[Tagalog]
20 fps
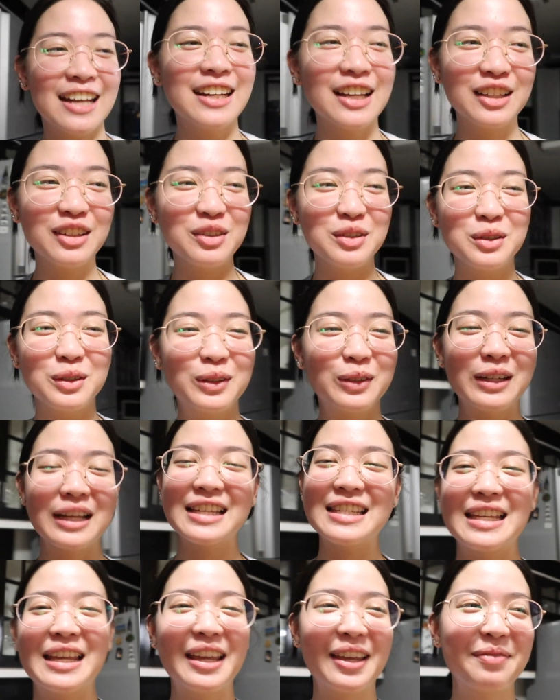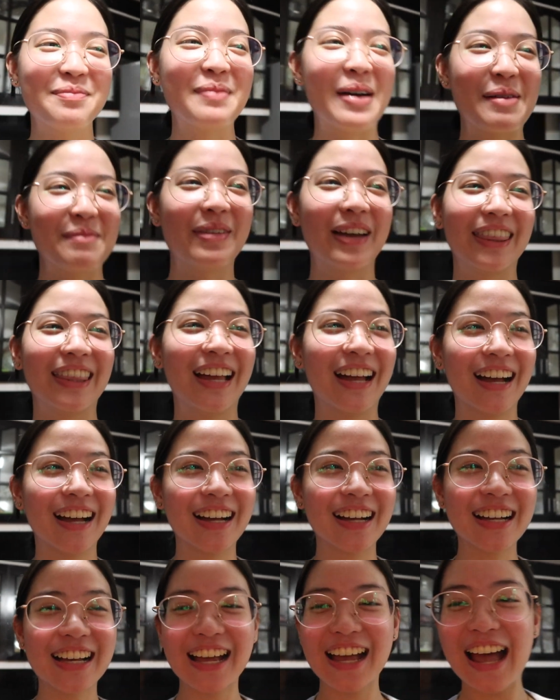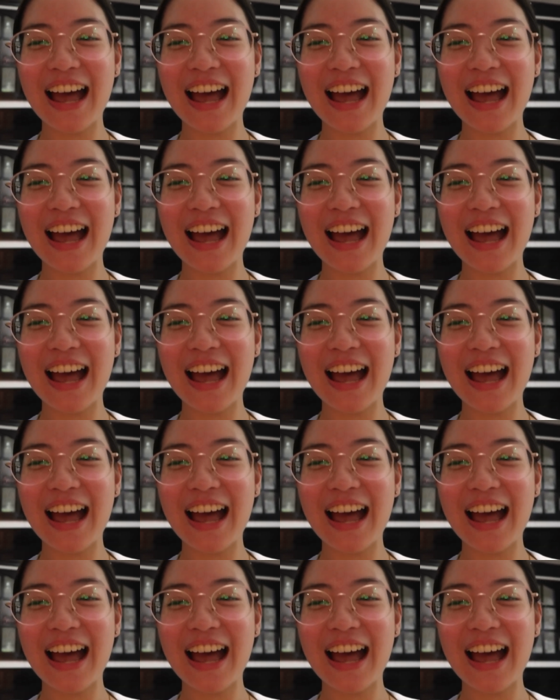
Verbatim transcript: nagluluto na si mama ng